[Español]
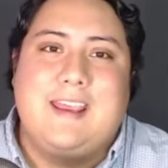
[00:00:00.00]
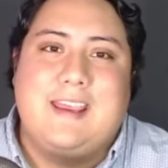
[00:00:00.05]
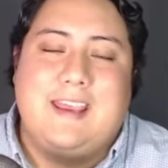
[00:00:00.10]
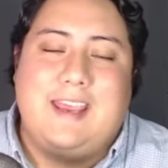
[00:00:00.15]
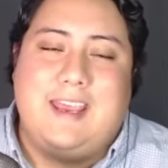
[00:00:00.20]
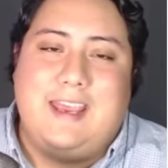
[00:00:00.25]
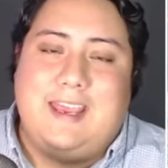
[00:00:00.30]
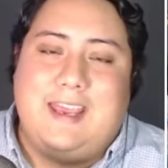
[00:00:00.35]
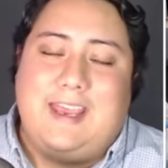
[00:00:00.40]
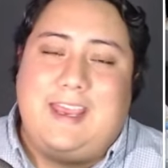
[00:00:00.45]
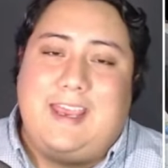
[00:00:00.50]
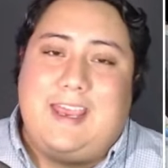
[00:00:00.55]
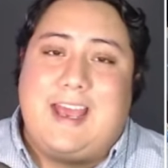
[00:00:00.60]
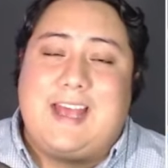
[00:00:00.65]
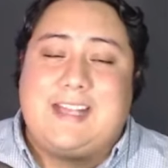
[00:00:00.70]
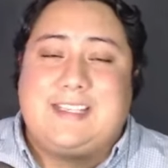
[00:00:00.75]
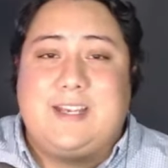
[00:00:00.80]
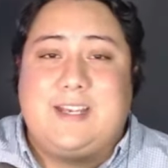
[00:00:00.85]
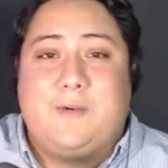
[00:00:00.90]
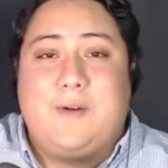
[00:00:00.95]
eh,
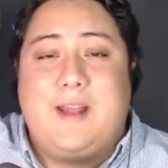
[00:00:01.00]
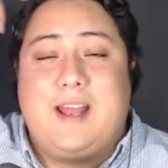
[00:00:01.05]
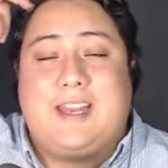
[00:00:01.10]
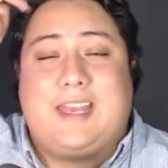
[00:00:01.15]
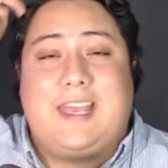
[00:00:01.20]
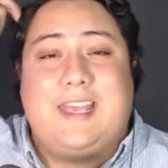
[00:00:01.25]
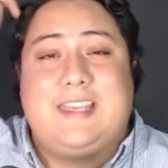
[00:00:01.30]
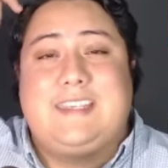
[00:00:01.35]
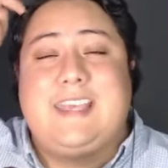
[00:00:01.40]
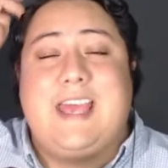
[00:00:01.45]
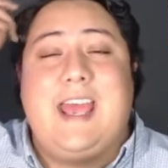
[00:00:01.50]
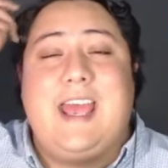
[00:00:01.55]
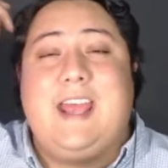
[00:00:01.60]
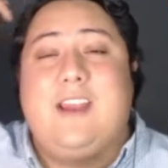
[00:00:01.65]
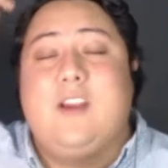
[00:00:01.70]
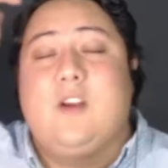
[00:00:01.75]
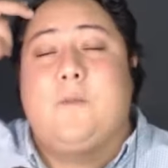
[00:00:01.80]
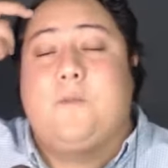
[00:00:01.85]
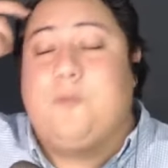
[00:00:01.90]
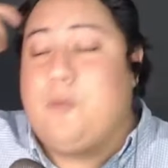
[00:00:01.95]
asegurar que ya
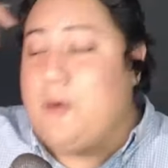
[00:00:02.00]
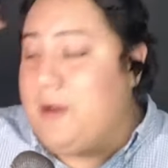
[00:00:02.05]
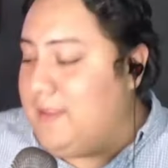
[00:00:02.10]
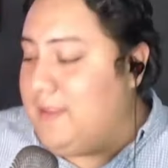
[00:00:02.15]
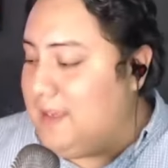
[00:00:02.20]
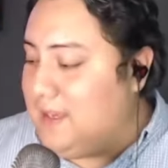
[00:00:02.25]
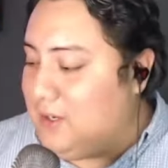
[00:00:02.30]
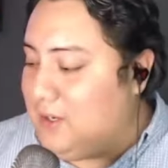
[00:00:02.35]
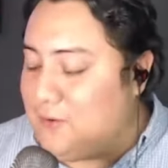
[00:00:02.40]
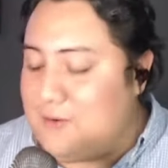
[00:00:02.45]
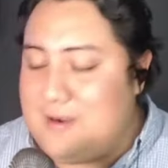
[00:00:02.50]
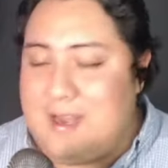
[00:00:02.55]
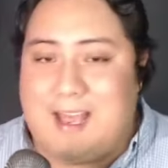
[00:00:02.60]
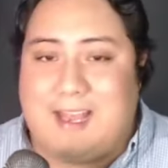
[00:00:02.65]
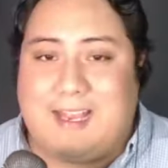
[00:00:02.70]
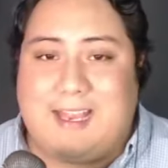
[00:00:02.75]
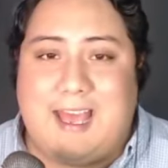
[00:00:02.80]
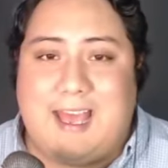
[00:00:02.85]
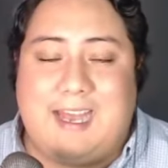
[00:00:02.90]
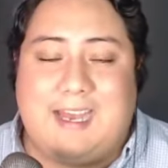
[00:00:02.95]
no pueden con
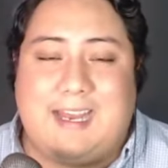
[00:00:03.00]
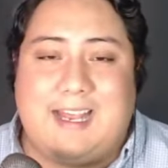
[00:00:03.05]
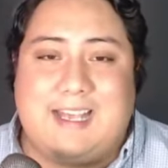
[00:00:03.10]
la carga